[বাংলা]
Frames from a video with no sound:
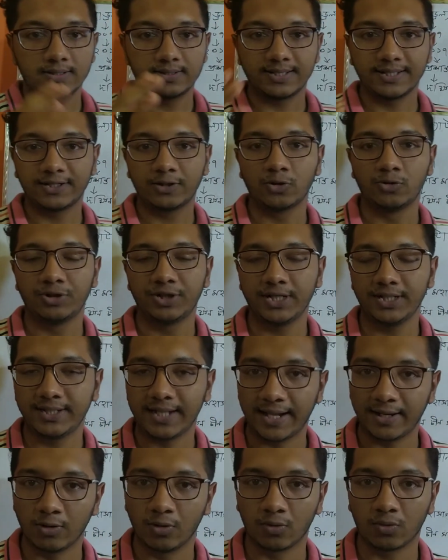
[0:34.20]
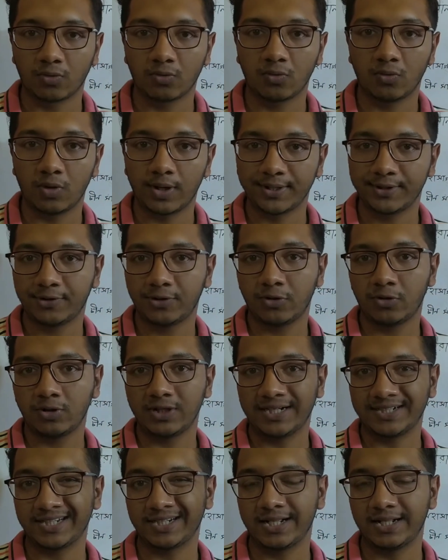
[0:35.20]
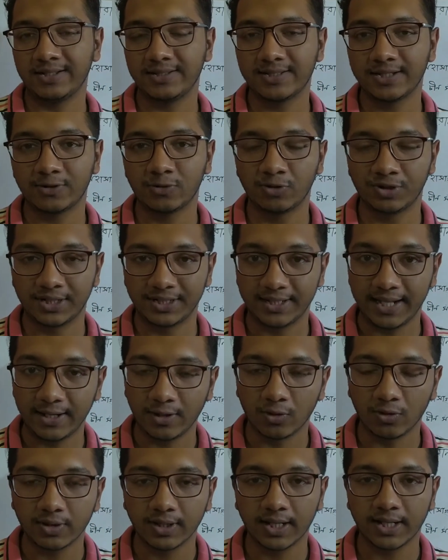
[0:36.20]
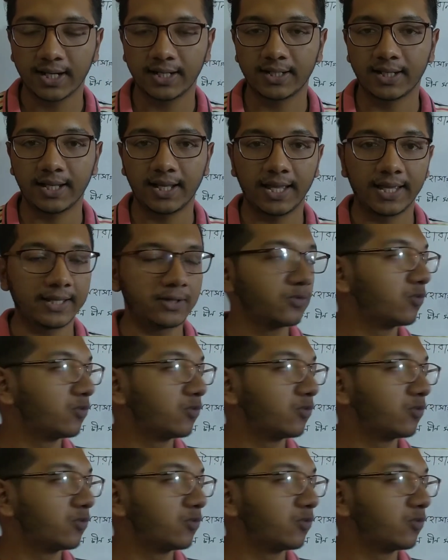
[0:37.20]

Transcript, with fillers: সিকিউরিটি ডায়লগ কোয়াড্রো ল্যাটেরাল সিকিউরিটি ডায়লগ এখানে এই